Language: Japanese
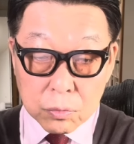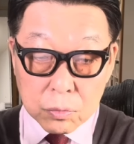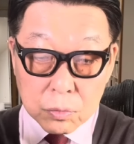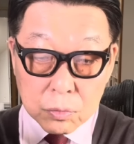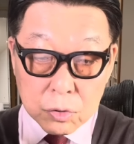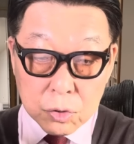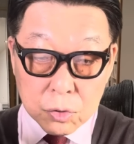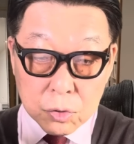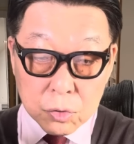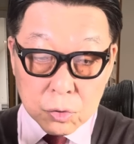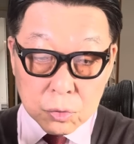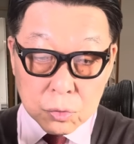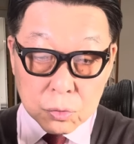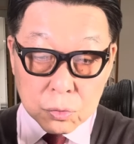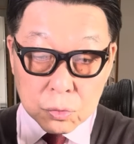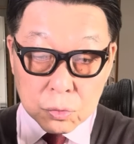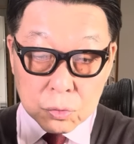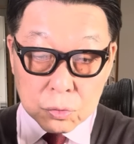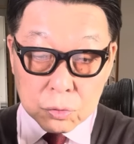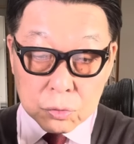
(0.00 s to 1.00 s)

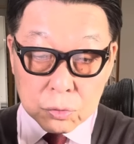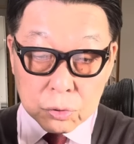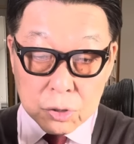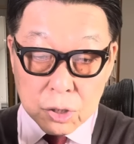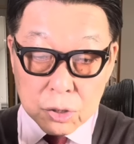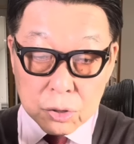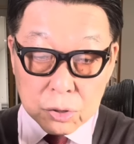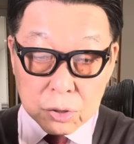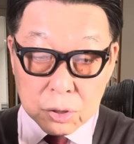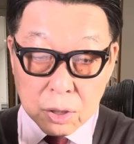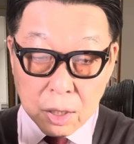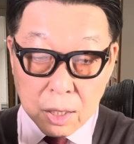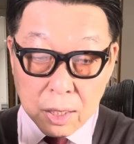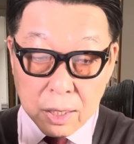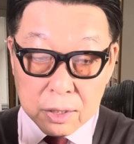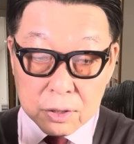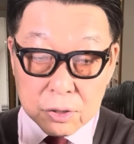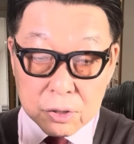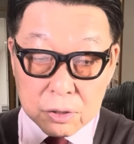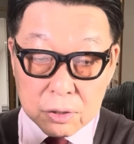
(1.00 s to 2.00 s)
29日、
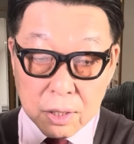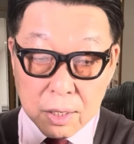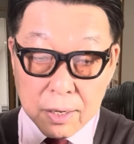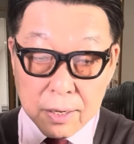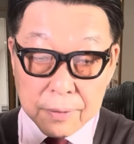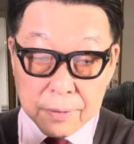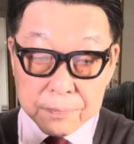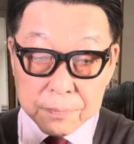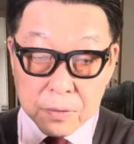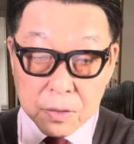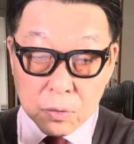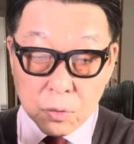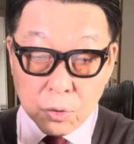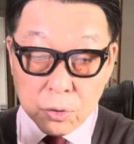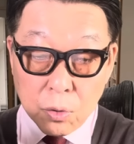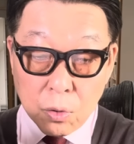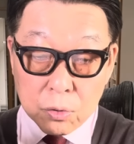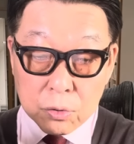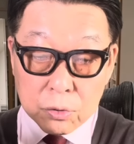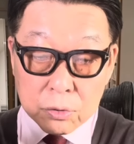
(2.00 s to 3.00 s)
明日の
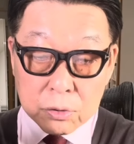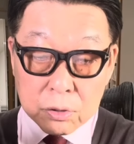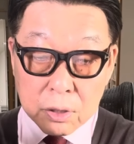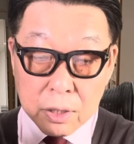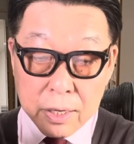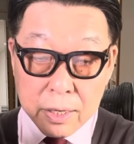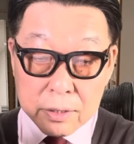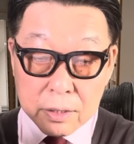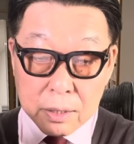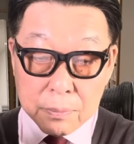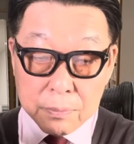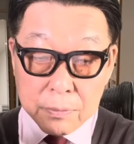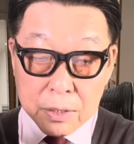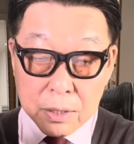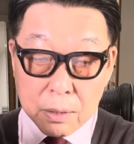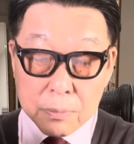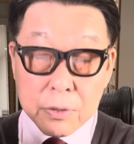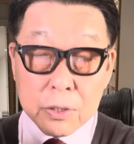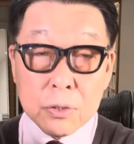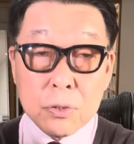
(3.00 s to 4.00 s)
夜ぐらいに
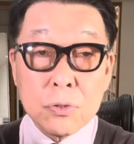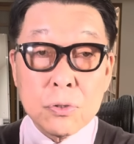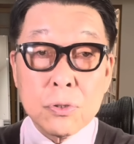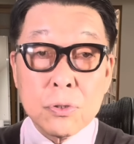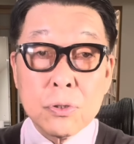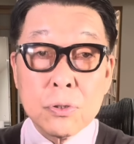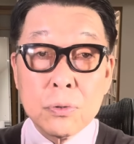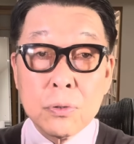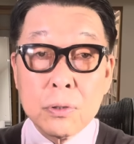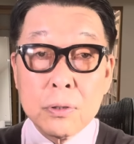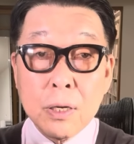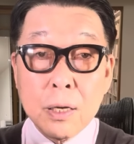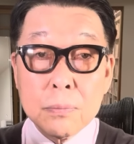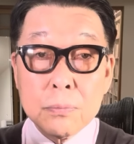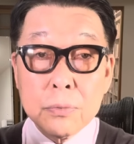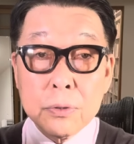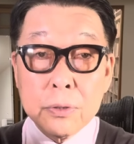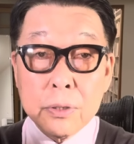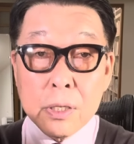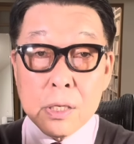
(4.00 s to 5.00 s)
南九州の
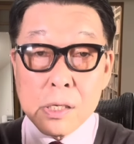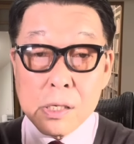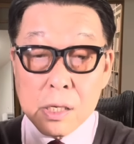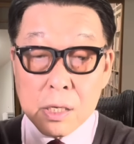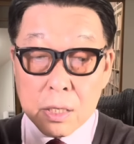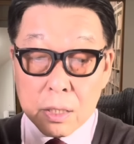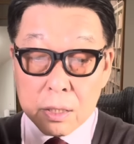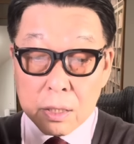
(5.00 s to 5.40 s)
南部に、